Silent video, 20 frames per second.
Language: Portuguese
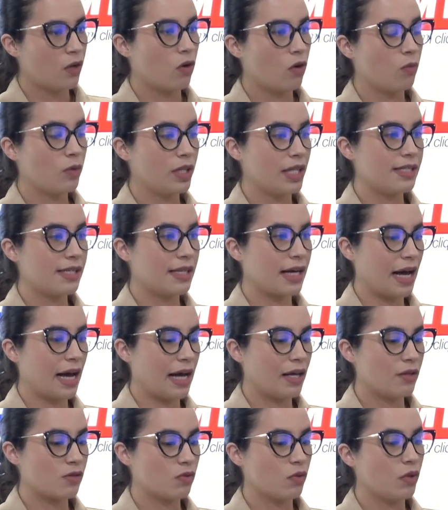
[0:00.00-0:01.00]
como nesse
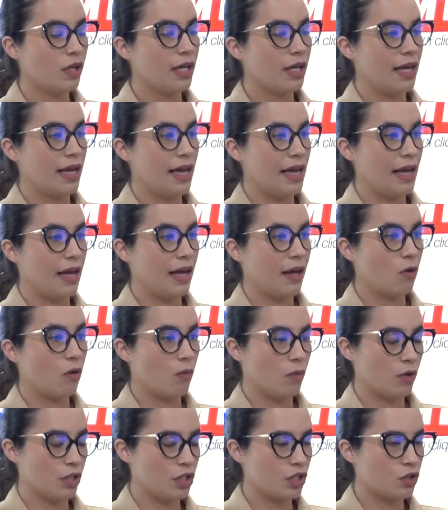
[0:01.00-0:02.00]
caso, é,
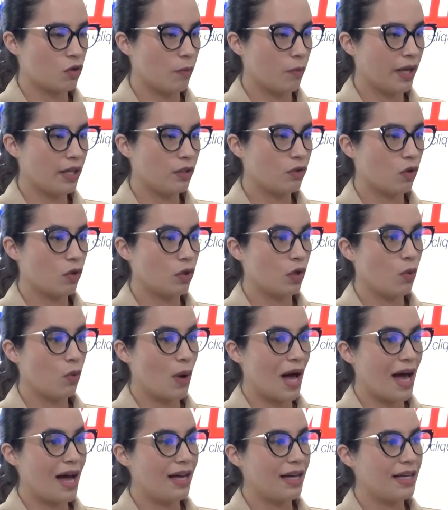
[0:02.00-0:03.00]
como a gente comentou,
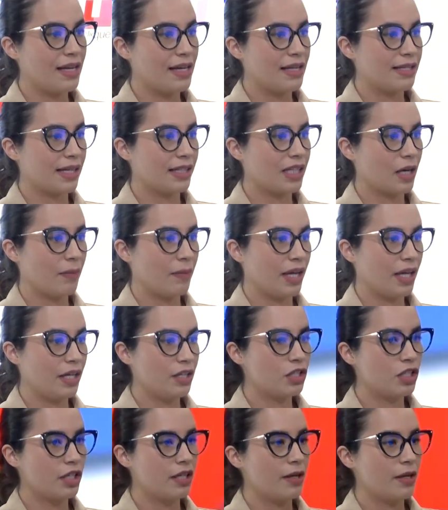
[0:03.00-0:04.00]
não há
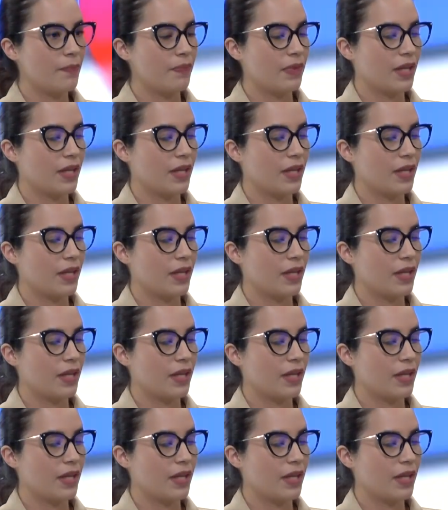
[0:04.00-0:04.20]
exatamente